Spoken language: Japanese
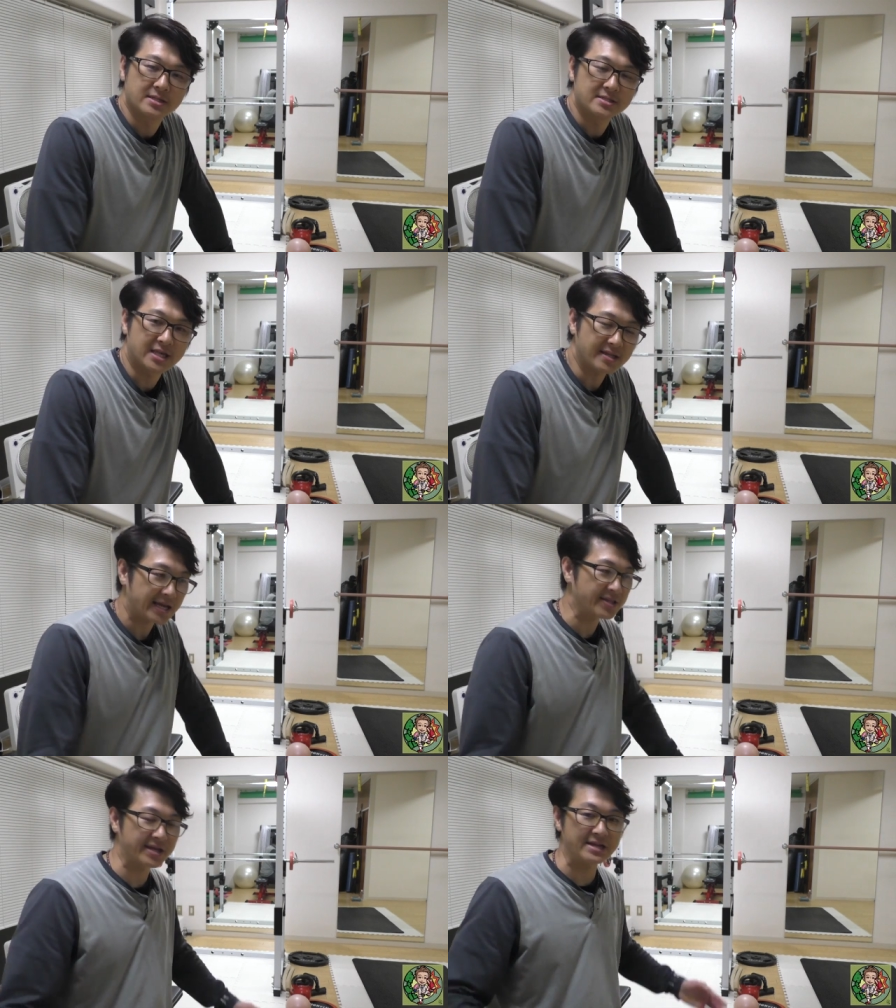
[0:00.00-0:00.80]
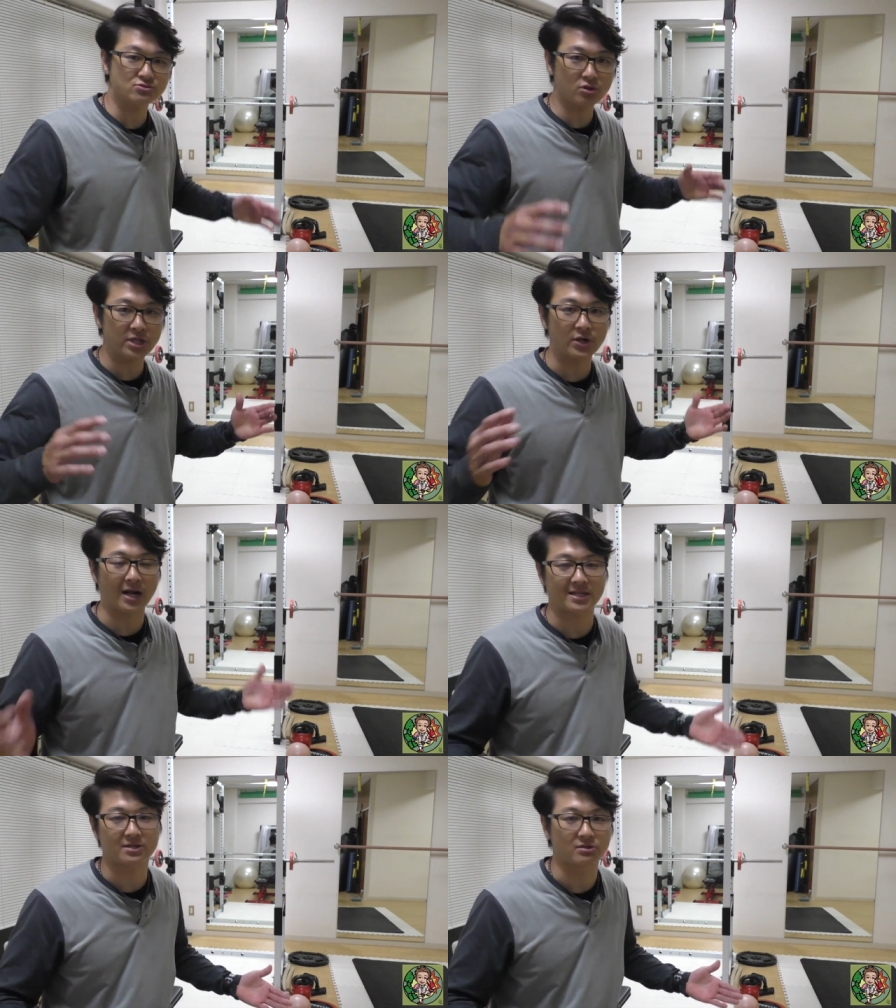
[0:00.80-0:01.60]
全体的に太ってる
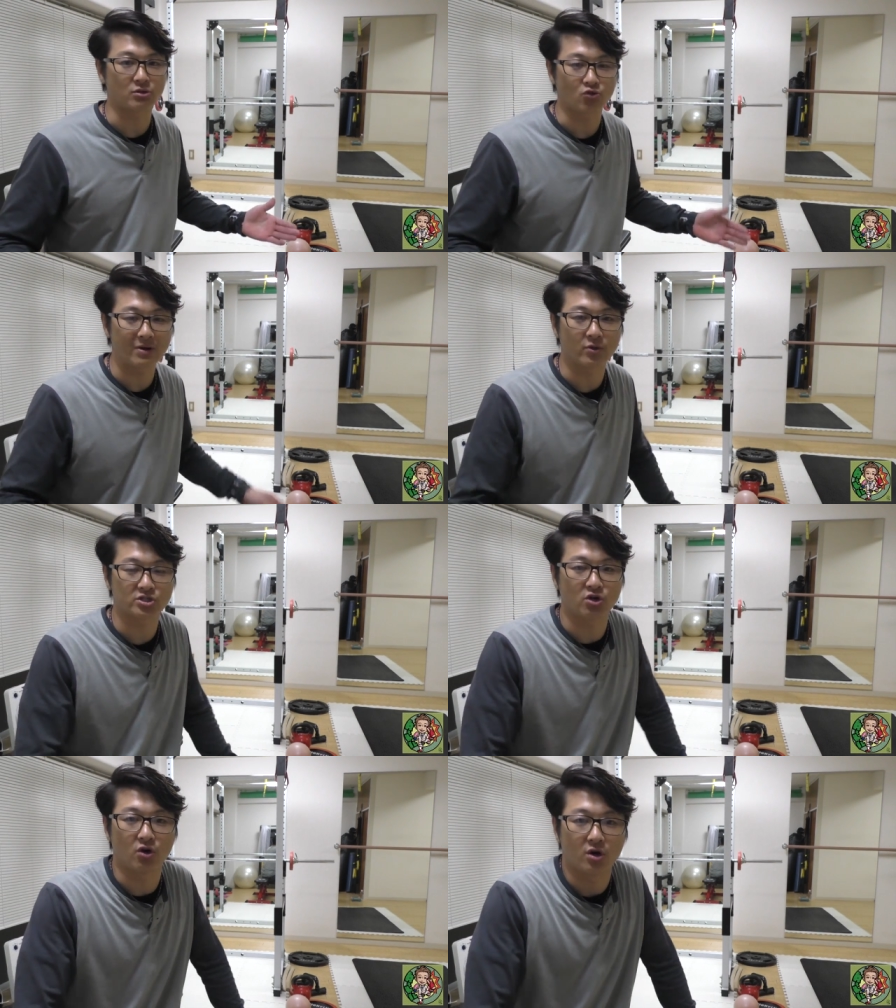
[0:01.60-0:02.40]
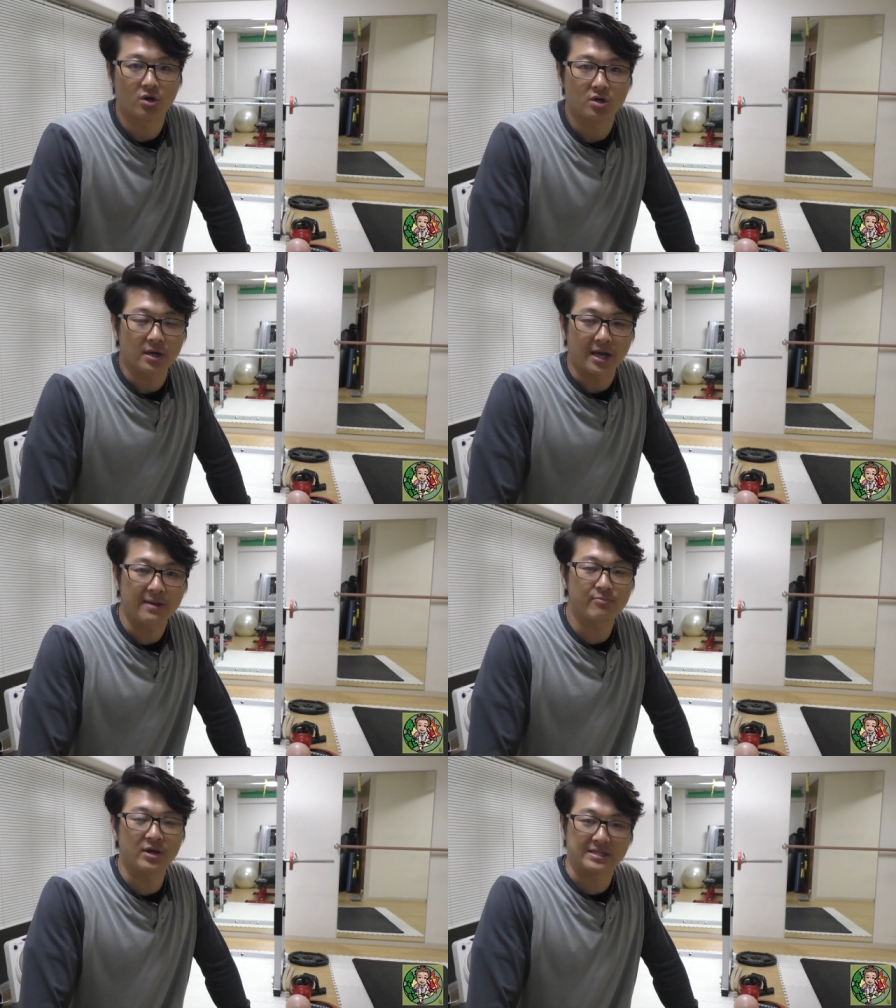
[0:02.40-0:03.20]
方っていうのはもちろん
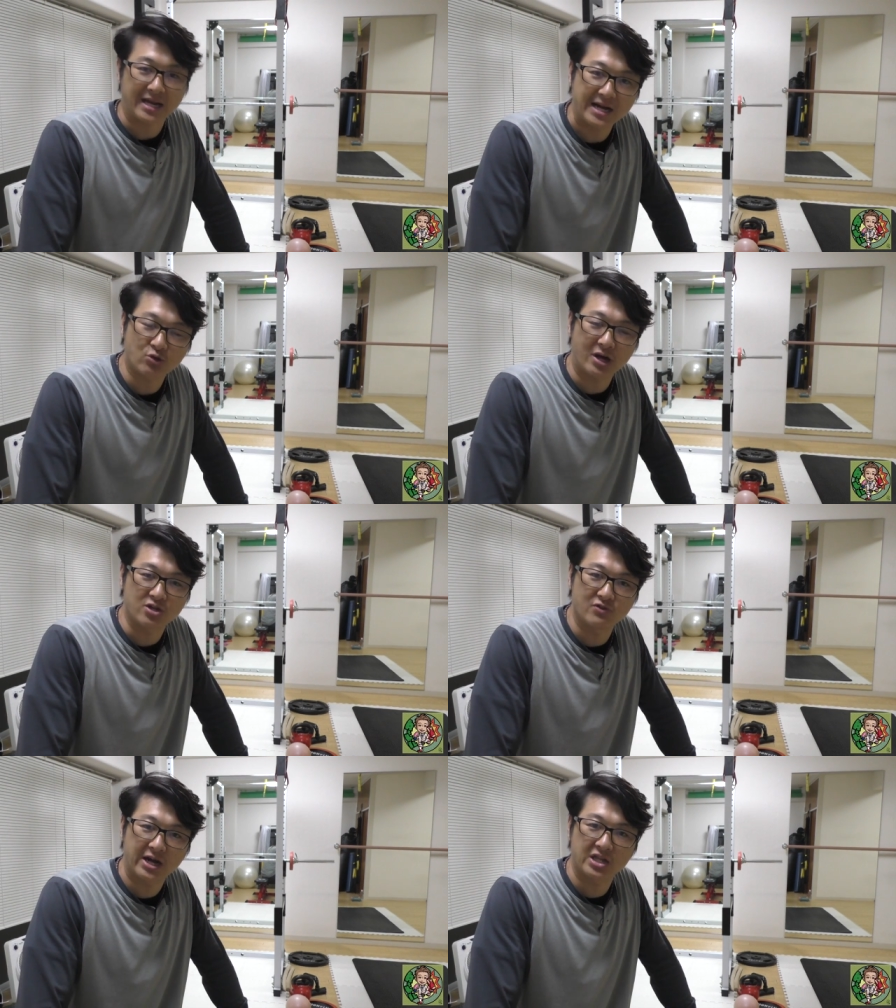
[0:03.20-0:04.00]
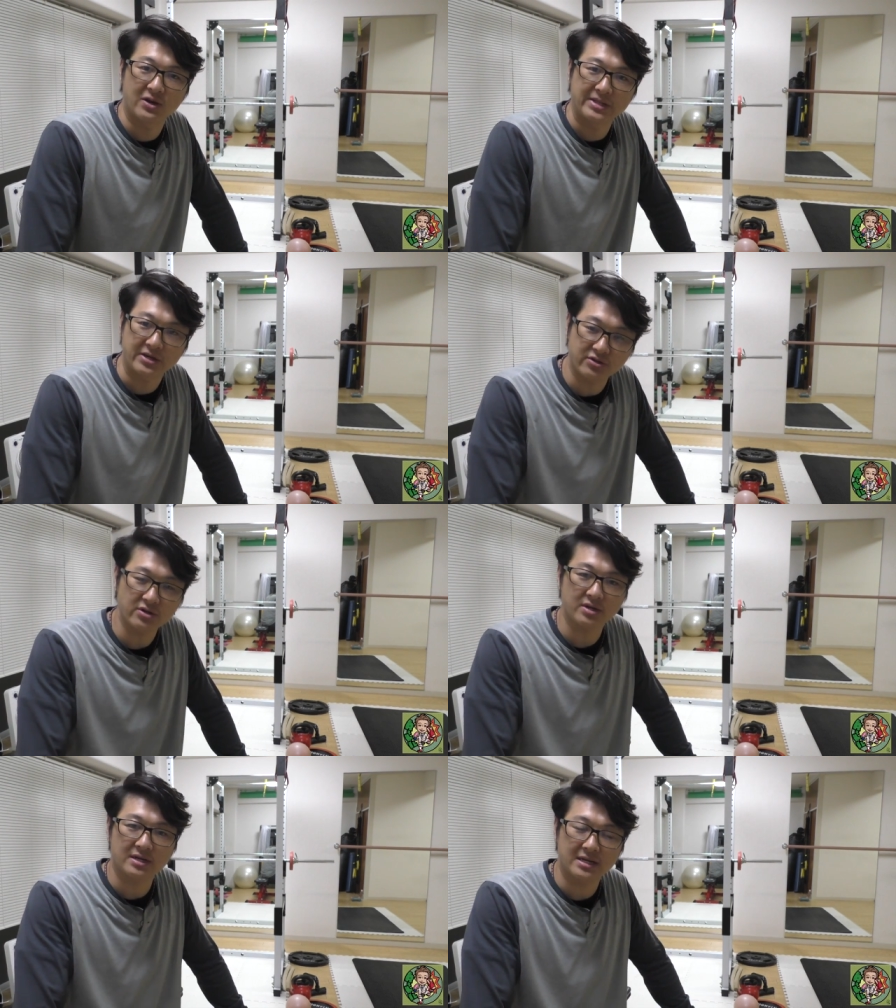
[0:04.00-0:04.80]
塩分が高いとかいうわけではな
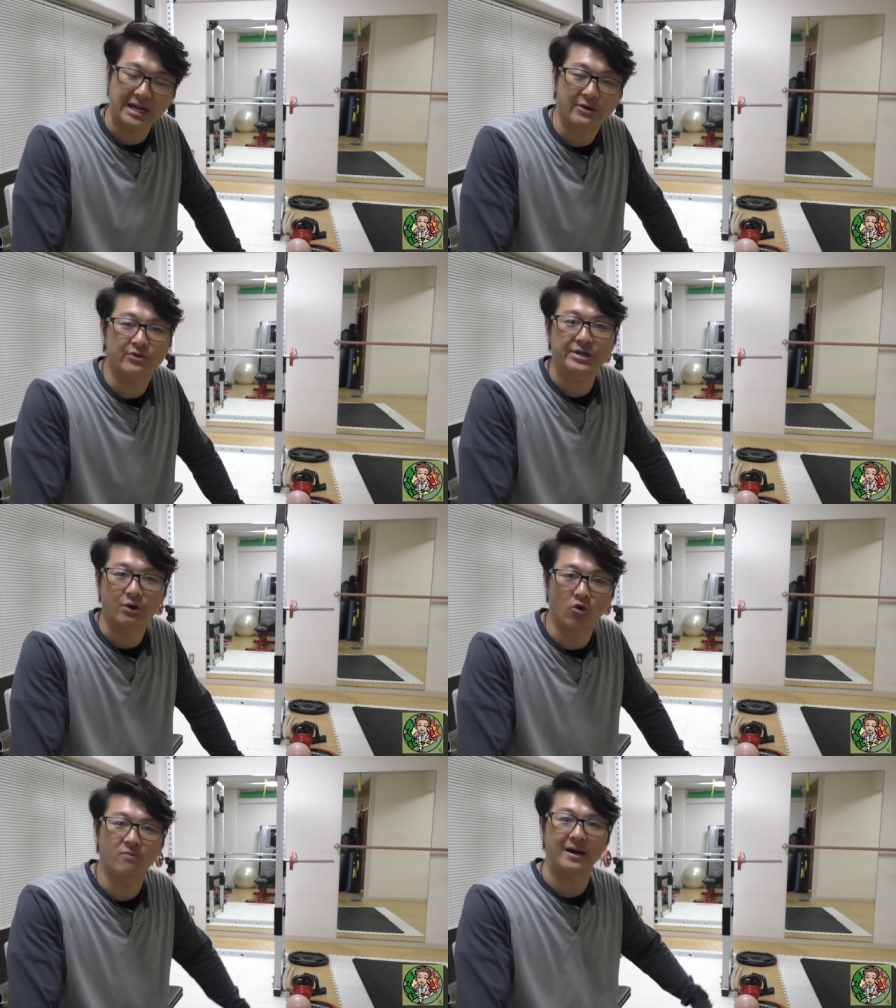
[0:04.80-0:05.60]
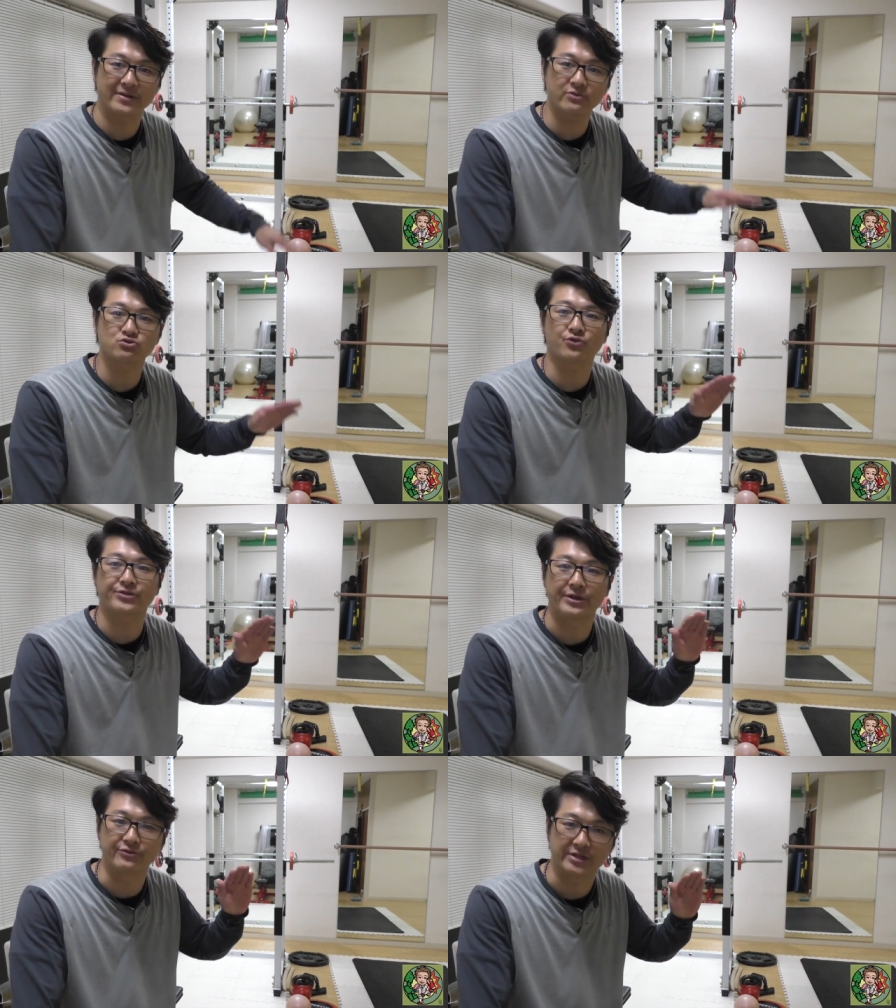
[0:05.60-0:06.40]
く、カロリーオーバーで太っ
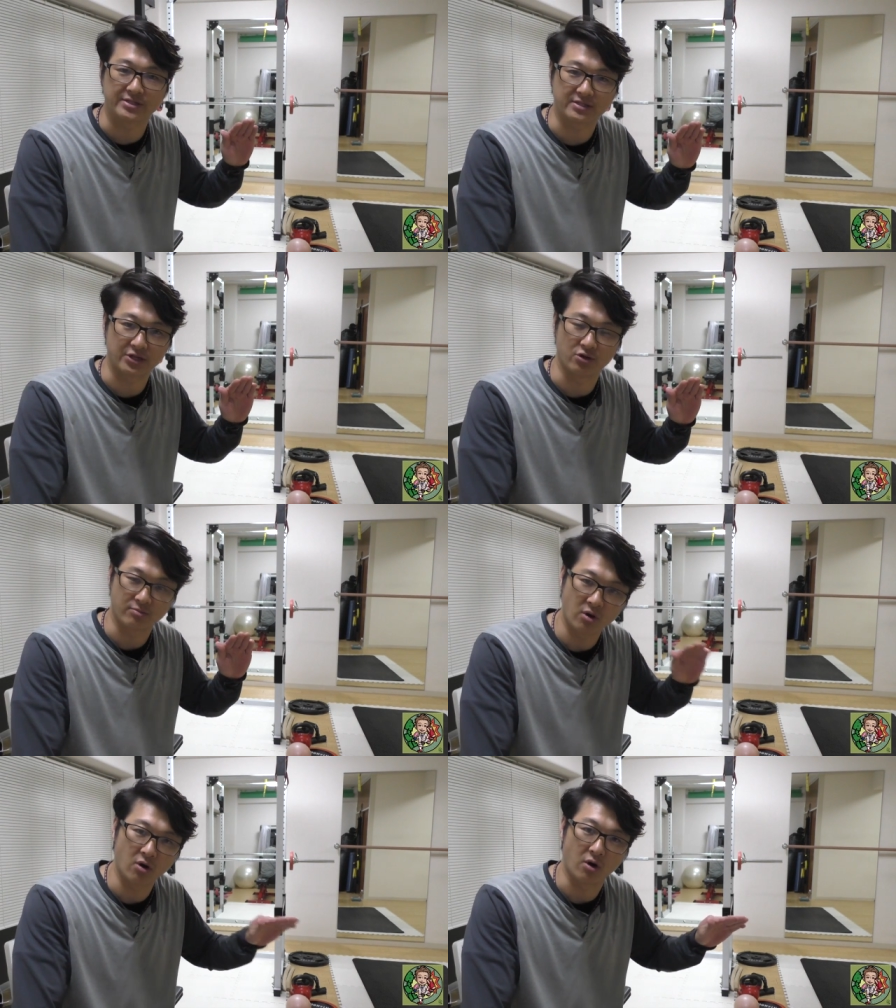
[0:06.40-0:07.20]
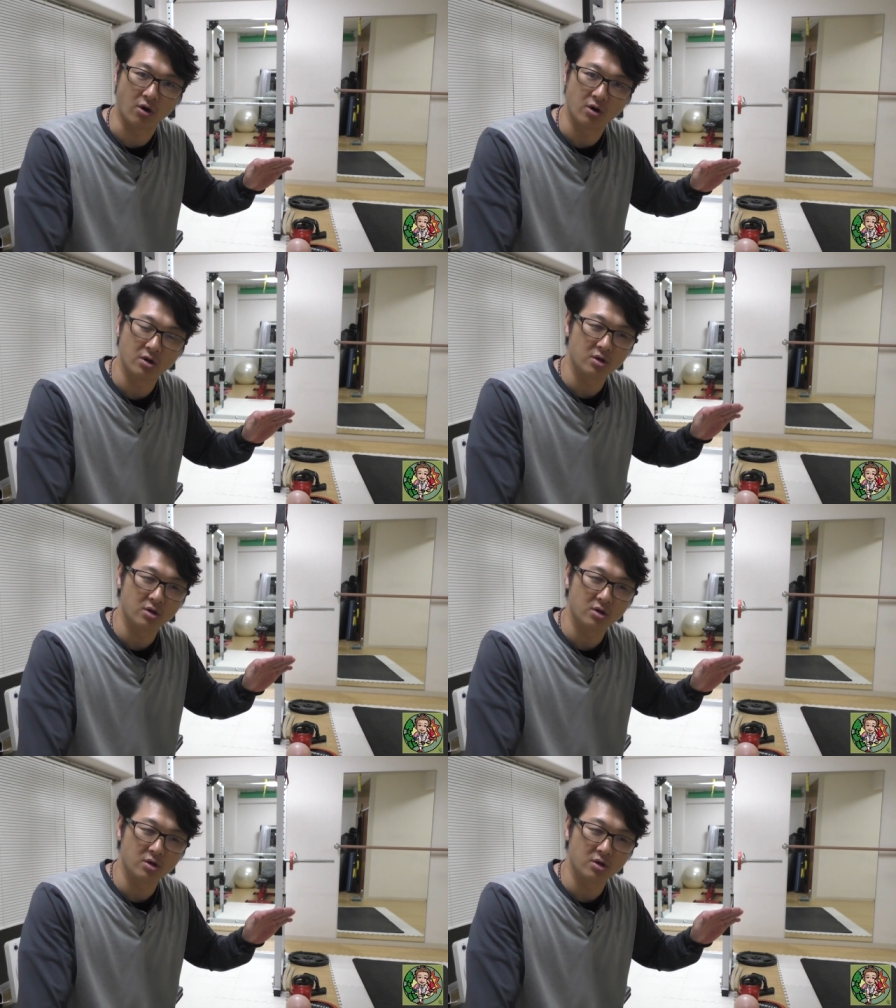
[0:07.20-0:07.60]
てるんですけども、